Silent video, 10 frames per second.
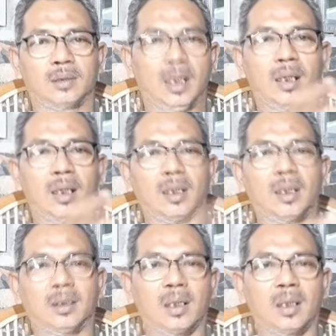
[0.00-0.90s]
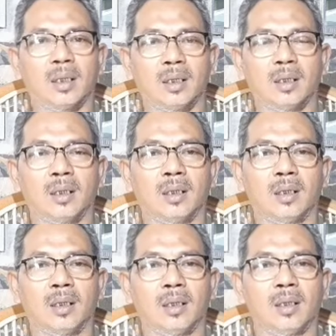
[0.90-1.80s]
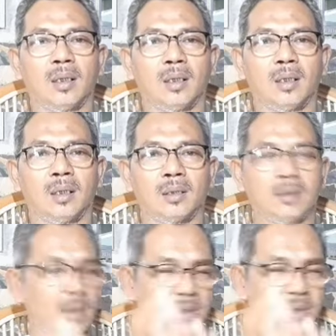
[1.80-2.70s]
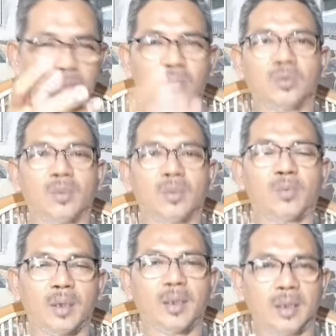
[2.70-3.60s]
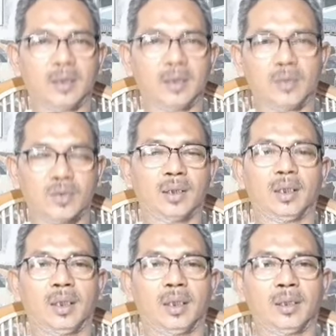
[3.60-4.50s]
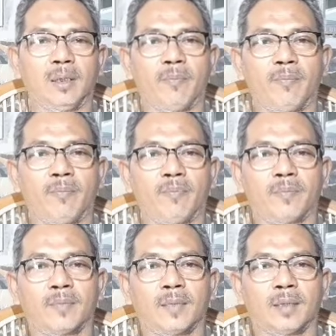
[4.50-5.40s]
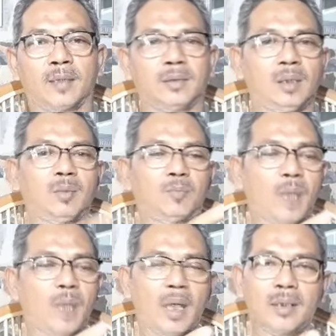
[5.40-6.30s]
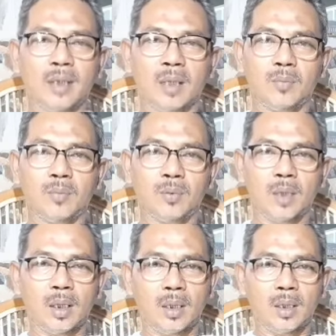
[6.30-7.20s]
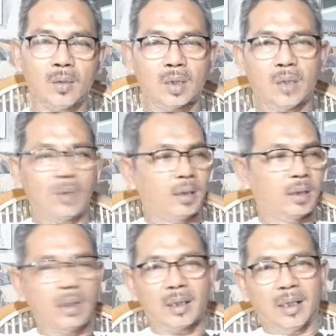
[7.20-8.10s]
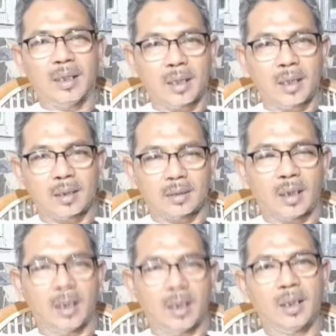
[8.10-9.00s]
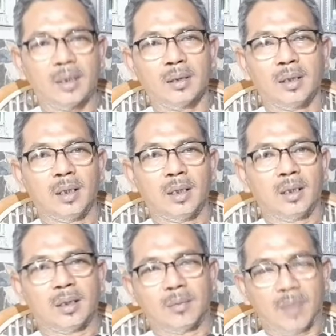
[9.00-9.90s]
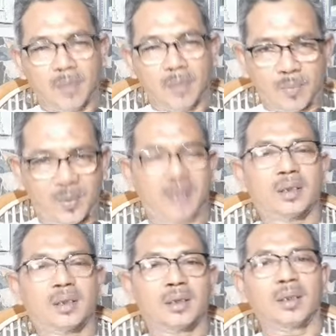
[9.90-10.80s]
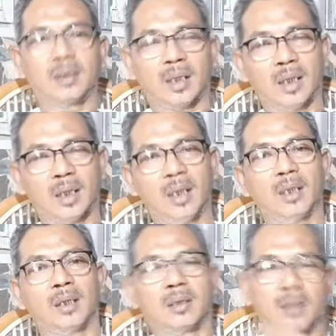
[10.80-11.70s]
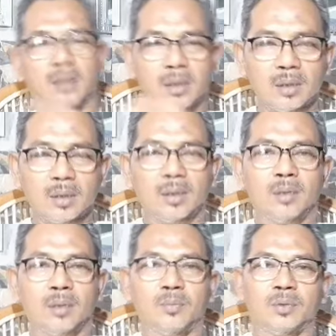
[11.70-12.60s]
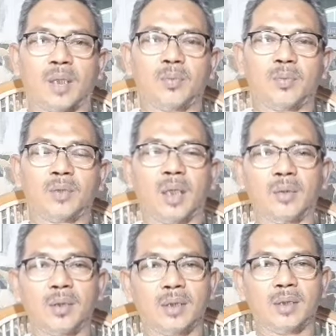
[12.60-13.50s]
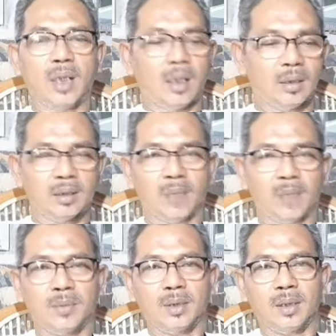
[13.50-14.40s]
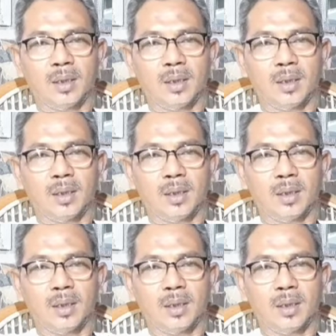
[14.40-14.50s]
darah-darah yang sesungguhnya bukan dari Nusantara ini. Tetapi banyak pula orang-orang yang lahir di tanah air memang berasal dari tanah air dan putra-putra Indonesia. Akan tetapi